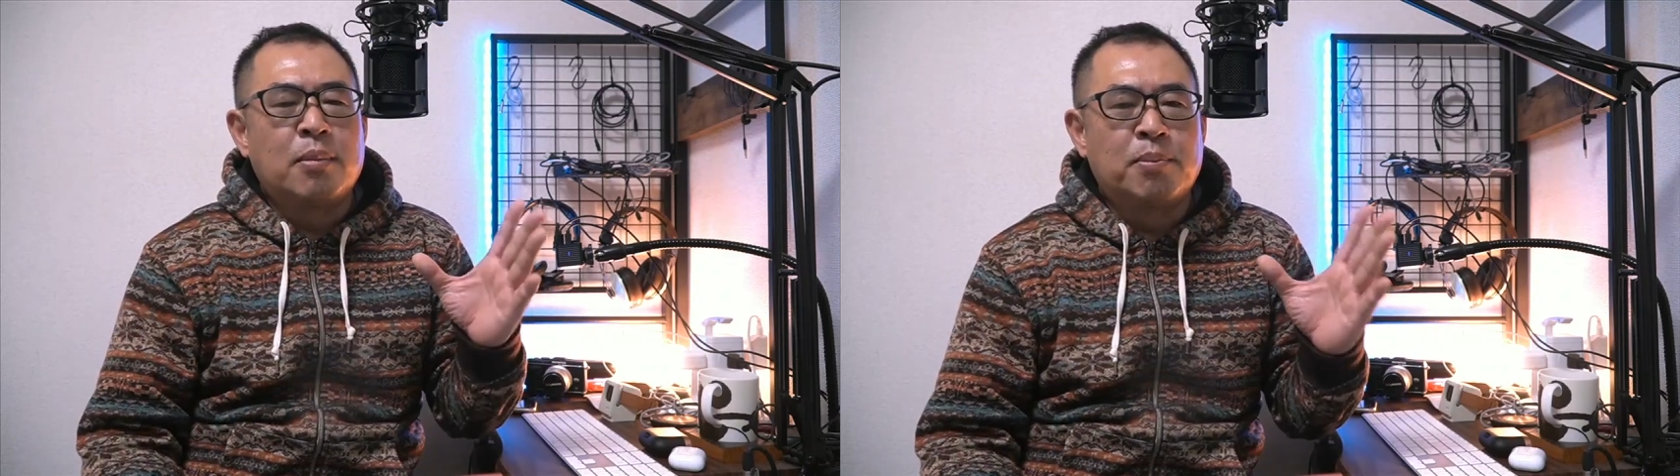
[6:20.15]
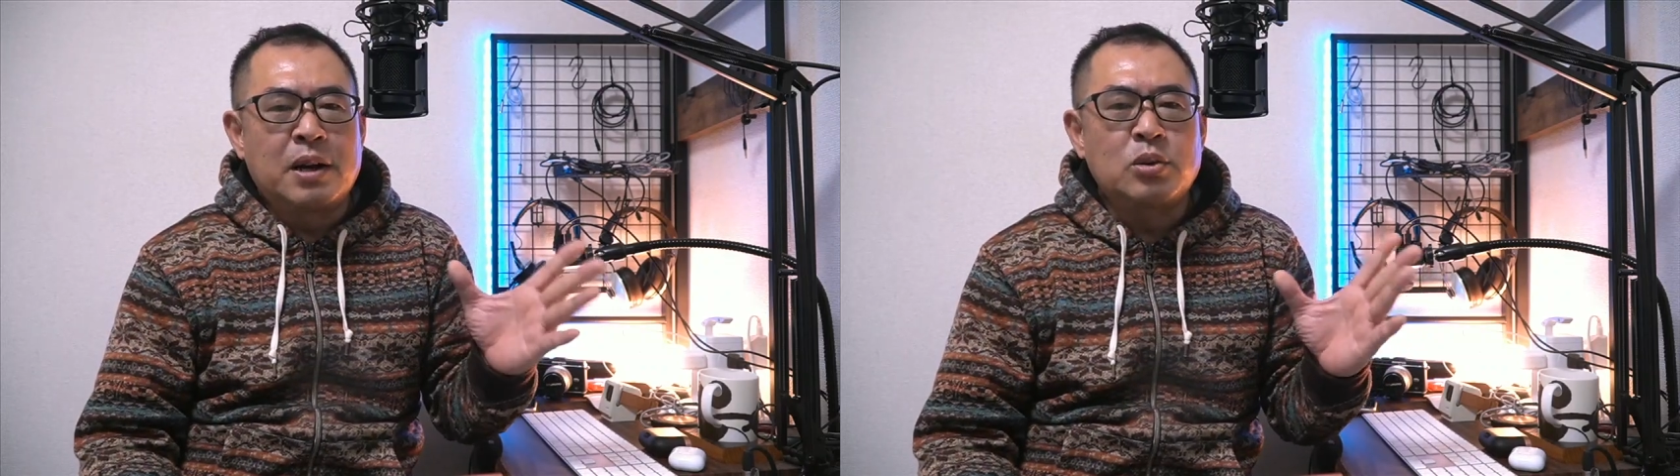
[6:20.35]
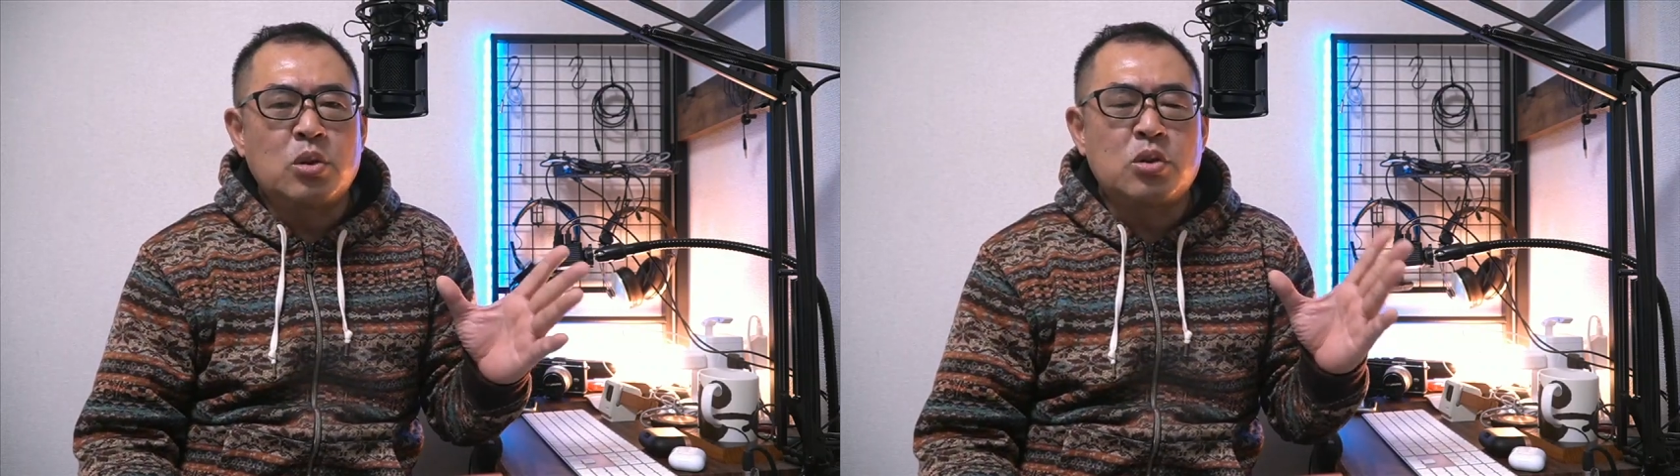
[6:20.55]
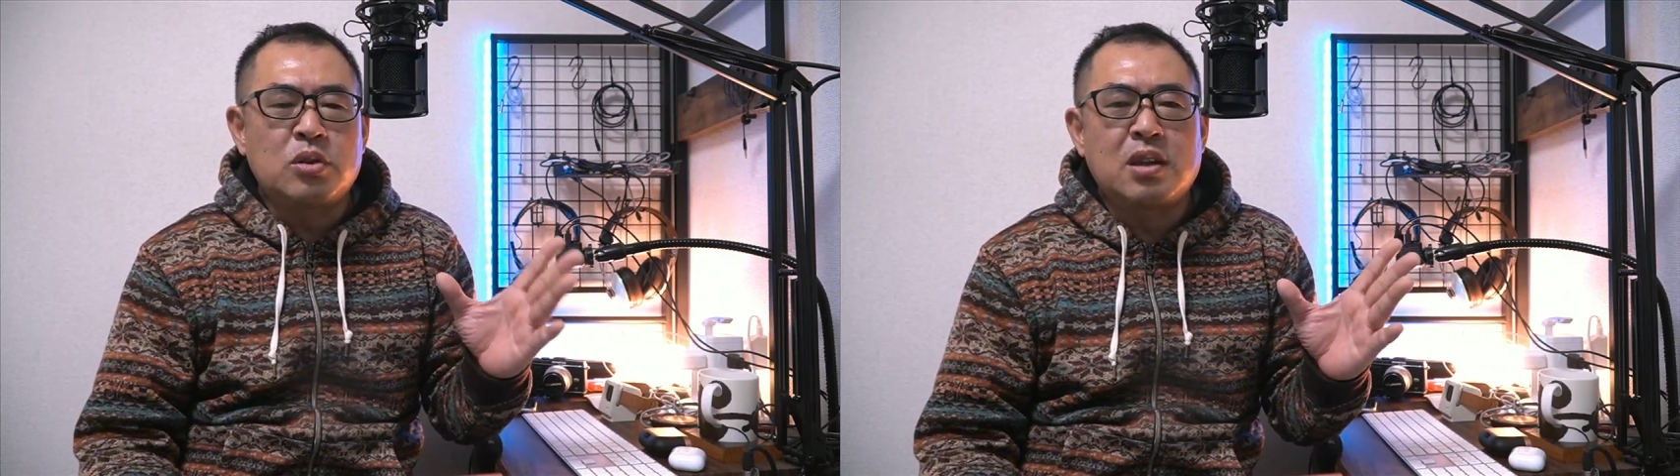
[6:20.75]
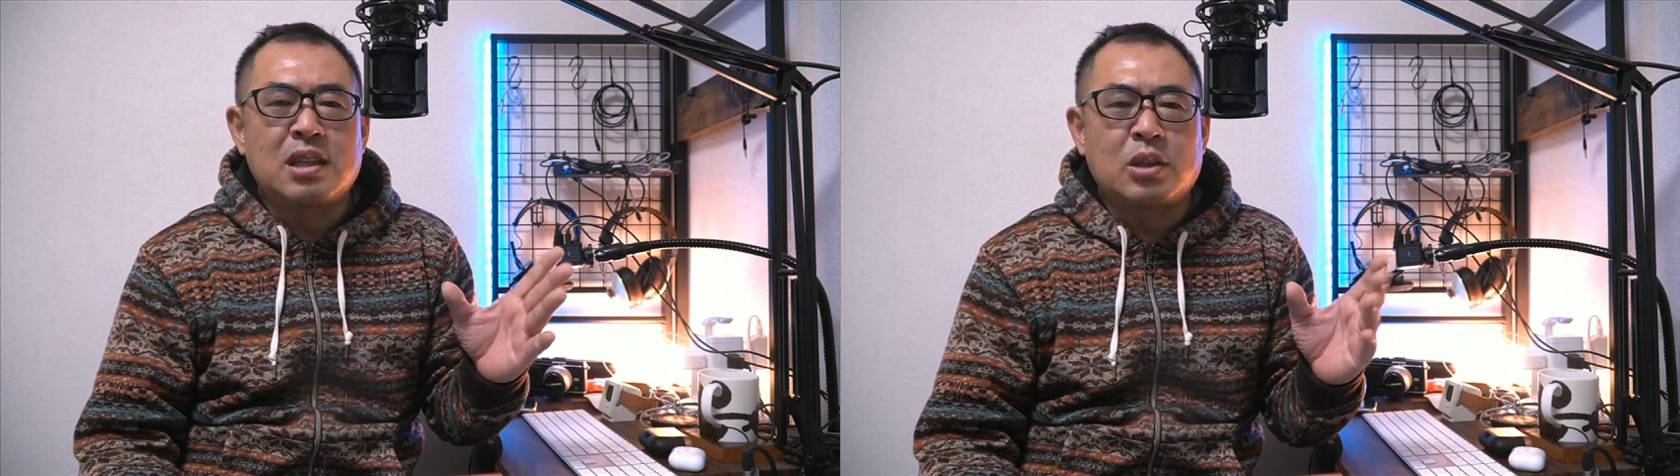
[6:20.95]
バグの修
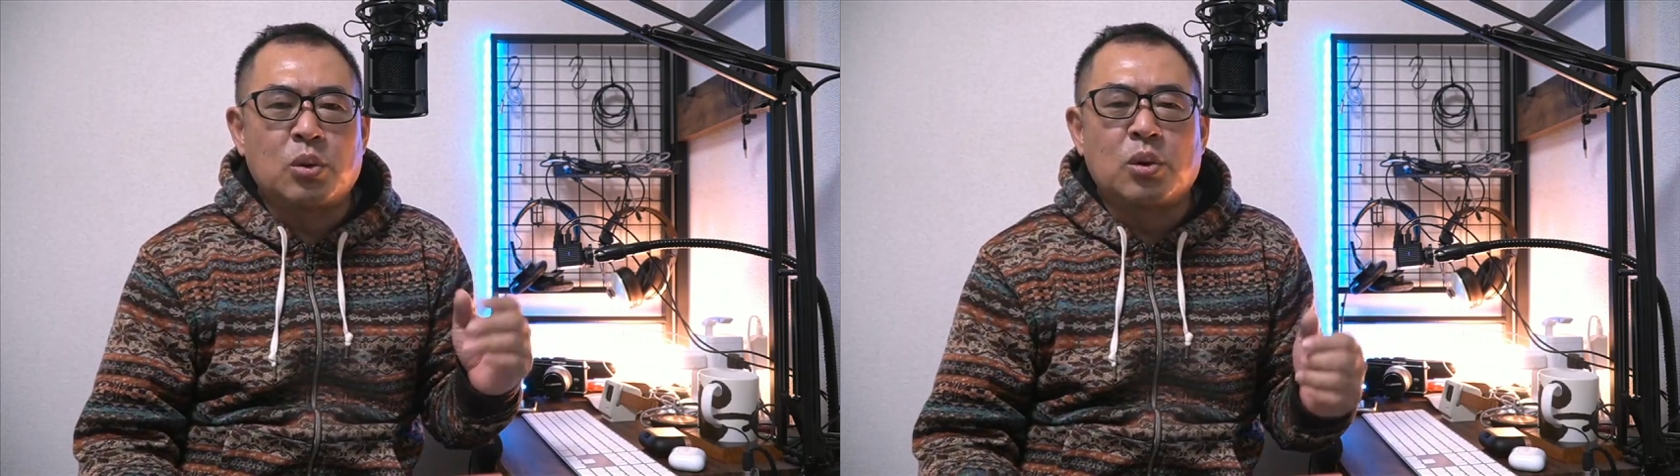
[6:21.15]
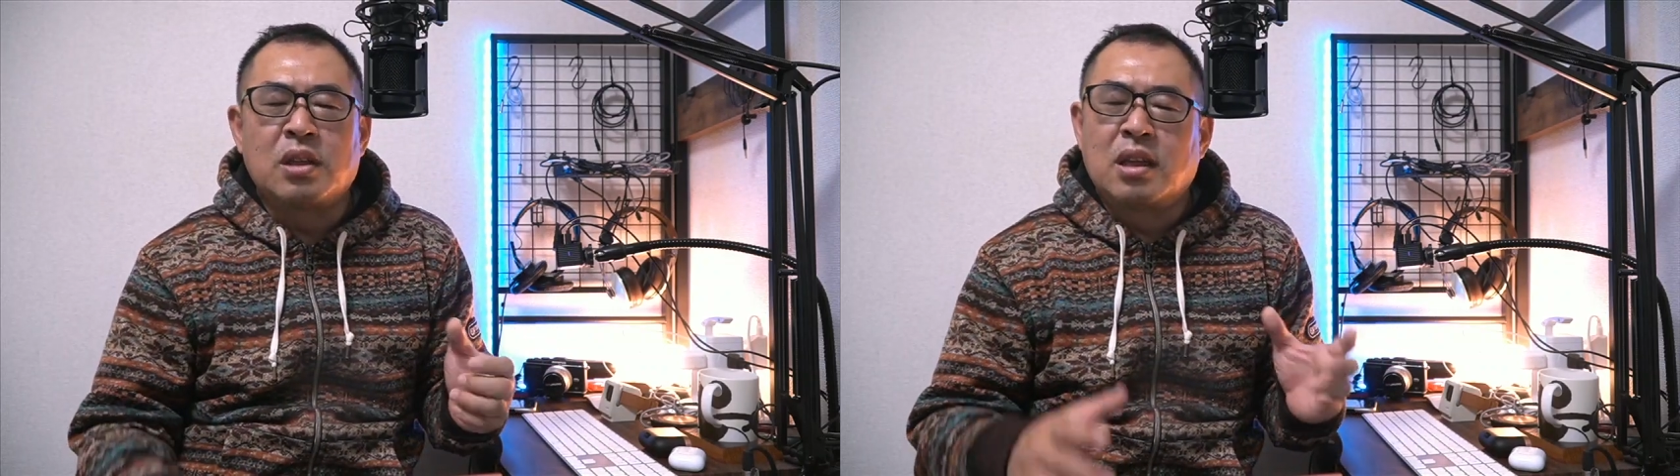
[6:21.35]
正など